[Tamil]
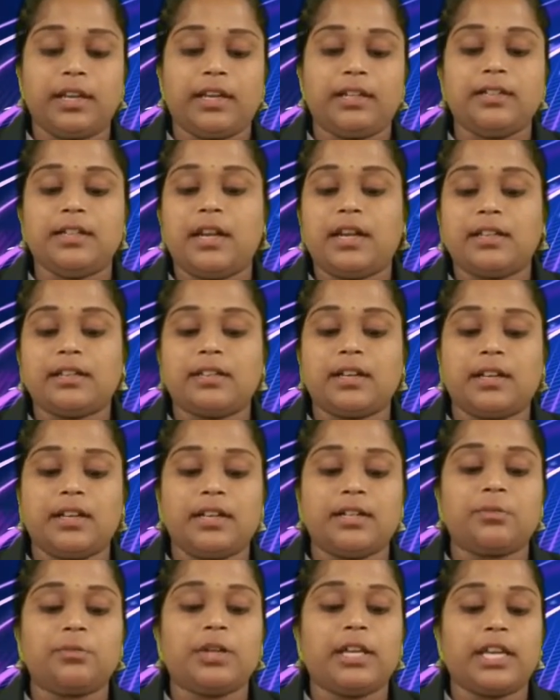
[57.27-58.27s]

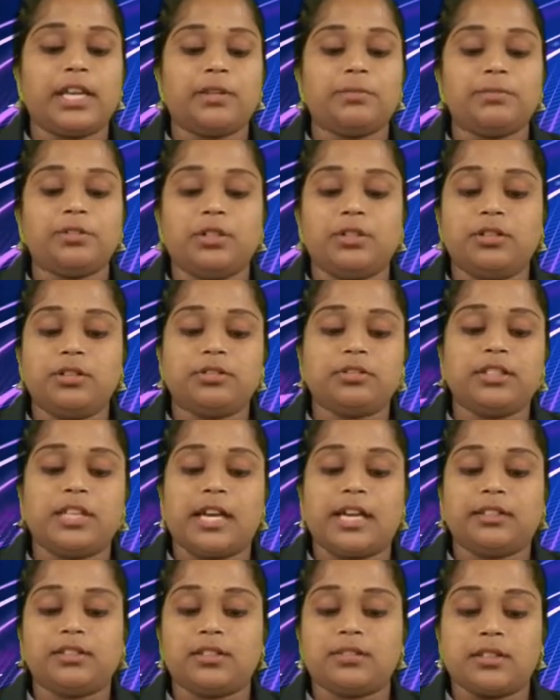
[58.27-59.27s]
இந்நடுக்களின் உயரம் தொண்ணூத்தி
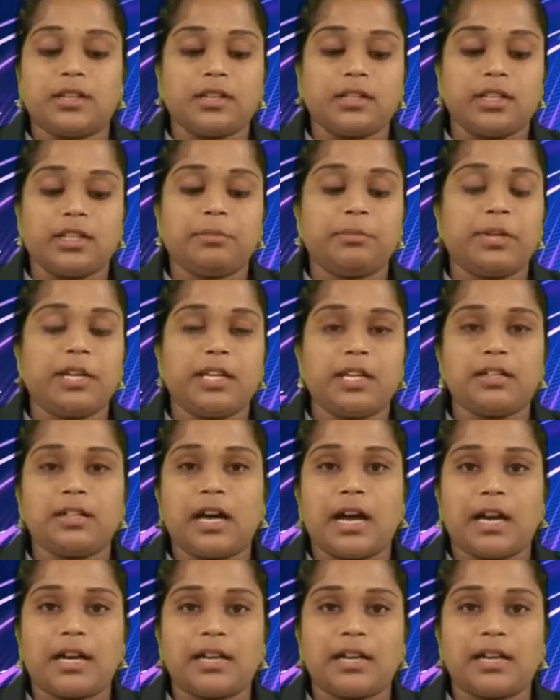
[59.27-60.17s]
ஐந்து சென்டிமீட்டர்